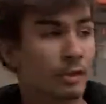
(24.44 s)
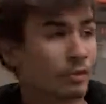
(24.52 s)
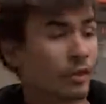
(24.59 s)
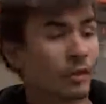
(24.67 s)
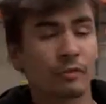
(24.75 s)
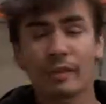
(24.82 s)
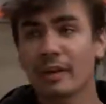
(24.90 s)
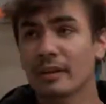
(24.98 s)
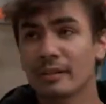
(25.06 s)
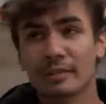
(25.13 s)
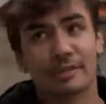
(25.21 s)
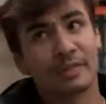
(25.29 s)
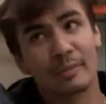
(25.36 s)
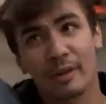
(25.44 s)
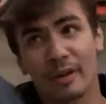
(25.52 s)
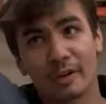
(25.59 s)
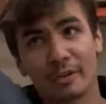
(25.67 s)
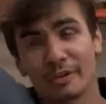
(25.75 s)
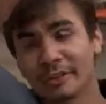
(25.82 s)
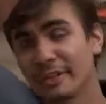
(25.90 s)
bah, je vais en faire. Si c'est bien
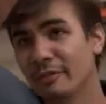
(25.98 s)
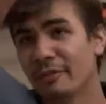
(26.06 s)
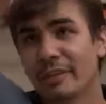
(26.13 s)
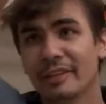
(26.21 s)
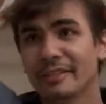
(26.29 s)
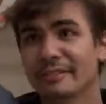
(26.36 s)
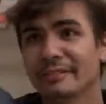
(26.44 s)
rangé, ça le fait. Hein.